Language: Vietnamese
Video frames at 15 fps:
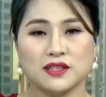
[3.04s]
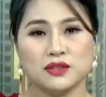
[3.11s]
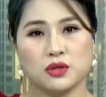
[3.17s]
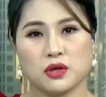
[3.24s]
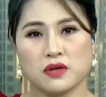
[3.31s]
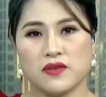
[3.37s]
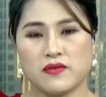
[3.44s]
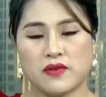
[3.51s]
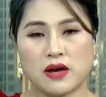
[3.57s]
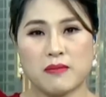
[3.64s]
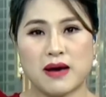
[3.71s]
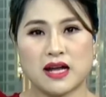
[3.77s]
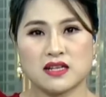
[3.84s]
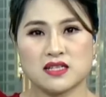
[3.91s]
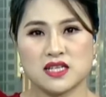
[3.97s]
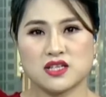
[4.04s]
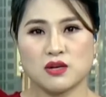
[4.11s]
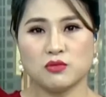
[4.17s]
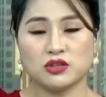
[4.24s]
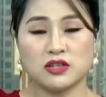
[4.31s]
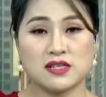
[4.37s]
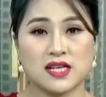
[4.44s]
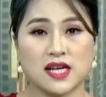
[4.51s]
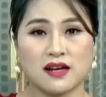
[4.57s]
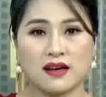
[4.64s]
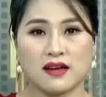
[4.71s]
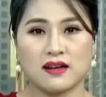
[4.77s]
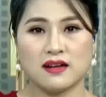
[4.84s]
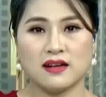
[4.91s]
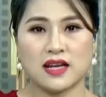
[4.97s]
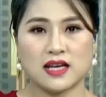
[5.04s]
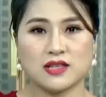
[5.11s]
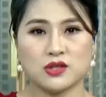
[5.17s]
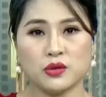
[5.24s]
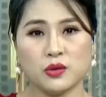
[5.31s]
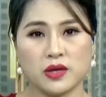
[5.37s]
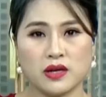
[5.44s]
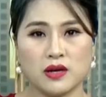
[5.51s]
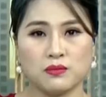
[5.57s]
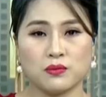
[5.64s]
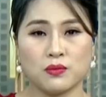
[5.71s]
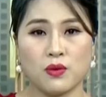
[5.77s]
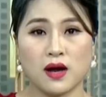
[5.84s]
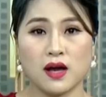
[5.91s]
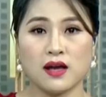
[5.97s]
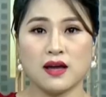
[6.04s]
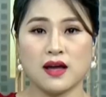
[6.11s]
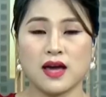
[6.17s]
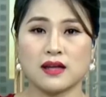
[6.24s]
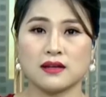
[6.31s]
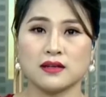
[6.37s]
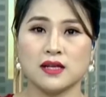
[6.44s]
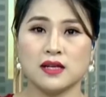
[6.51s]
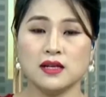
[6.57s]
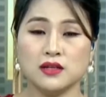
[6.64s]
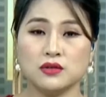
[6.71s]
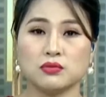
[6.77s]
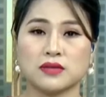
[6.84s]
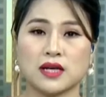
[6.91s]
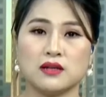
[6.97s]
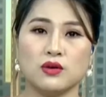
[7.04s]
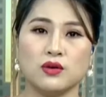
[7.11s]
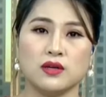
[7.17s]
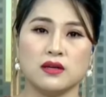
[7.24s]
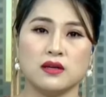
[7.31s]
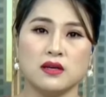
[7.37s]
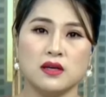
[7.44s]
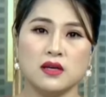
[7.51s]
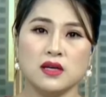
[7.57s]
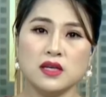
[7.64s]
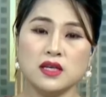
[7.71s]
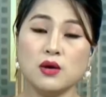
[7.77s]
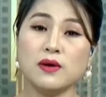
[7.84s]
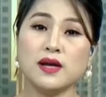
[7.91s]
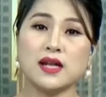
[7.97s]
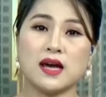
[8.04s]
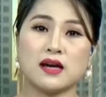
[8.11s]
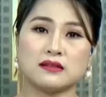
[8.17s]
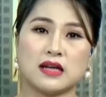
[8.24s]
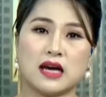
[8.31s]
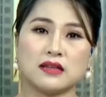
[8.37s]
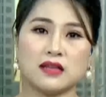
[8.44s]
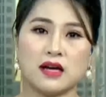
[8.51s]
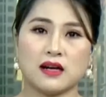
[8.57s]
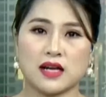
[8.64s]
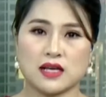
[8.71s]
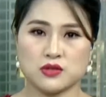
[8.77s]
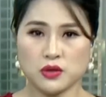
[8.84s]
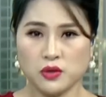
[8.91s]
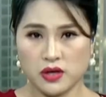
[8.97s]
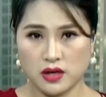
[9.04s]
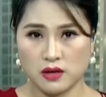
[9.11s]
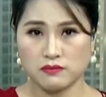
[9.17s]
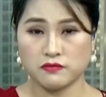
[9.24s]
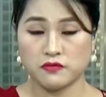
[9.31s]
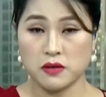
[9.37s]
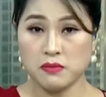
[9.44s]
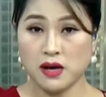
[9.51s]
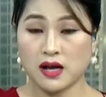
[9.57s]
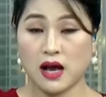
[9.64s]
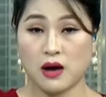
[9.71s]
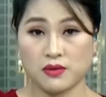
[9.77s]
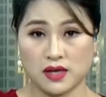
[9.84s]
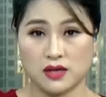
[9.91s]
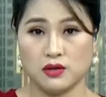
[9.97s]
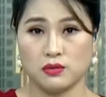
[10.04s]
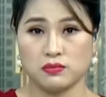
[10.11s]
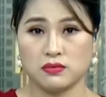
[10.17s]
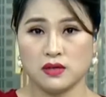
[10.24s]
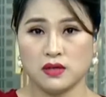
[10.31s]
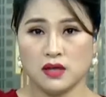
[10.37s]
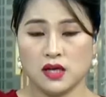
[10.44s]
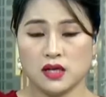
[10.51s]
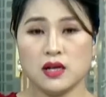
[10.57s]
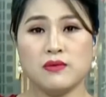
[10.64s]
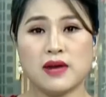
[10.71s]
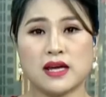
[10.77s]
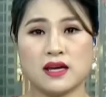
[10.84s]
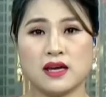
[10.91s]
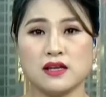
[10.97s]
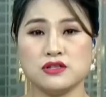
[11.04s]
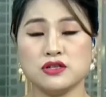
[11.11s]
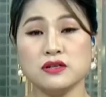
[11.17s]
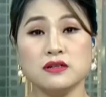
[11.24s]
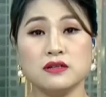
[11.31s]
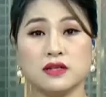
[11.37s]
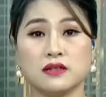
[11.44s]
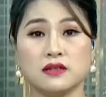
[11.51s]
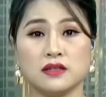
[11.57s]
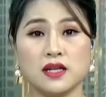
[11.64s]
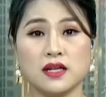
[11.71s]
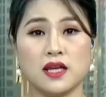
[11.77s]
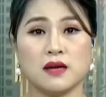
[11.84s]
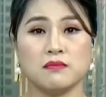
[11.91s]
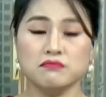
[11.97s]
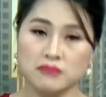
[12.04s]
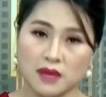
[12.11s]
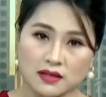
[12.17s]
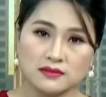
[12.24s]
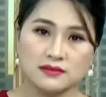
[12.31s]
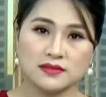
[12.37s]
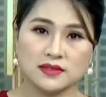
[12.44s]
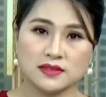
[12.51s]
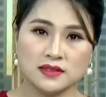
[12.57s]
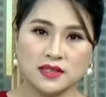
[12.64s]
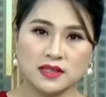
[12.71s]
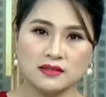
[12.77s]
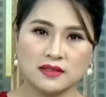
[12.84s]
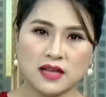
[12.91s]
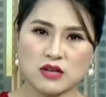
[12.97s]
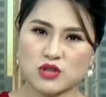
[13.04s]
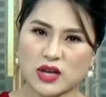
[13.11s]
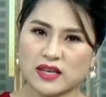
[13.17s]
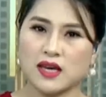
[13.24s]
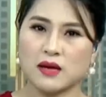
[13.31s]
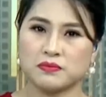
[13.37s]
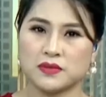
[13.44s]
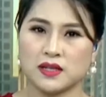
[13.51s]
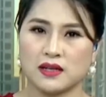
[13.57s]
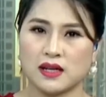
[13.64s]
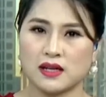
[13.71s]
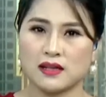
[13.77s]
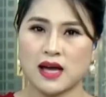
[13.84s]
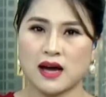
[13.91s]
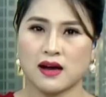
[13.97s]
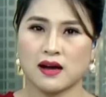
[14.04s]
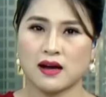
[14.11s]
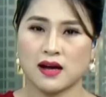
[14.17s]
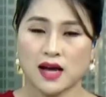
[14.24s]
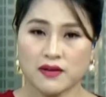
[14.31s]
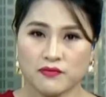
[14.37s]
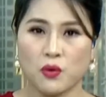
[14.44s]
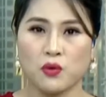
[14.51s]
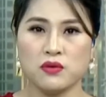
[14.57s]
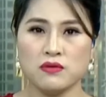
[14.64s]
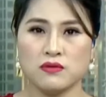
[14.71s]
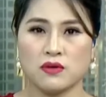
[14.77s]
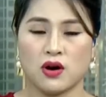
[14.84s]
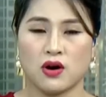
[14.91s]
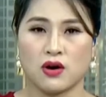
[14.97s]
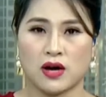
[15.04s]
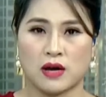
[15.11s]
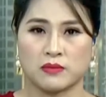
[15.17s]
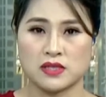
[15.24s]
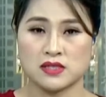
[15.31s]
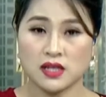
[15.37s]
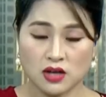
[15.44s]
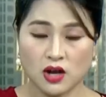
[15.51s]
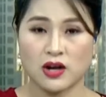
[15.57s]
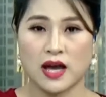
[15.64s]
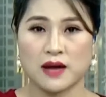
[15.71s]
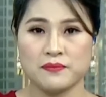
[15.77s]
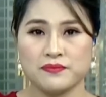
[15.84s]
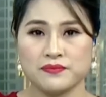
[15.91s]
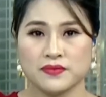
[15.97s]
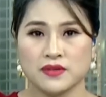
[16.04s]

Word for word: Thưa quý vị và các bạn, chỉ trong một thời gian ngắn, lãi suất huy động của các ngân hàng liên tục thay đổi. Nhiều ngân hàng đã tăng lãi suất huy động với mức cao kỷ lục. Điều này khiến cho người gửi tiết kiệm mừng, nhưng các doanh nghiệp thì lại đang khát vốn, họ cảm thấy rất lo lắng.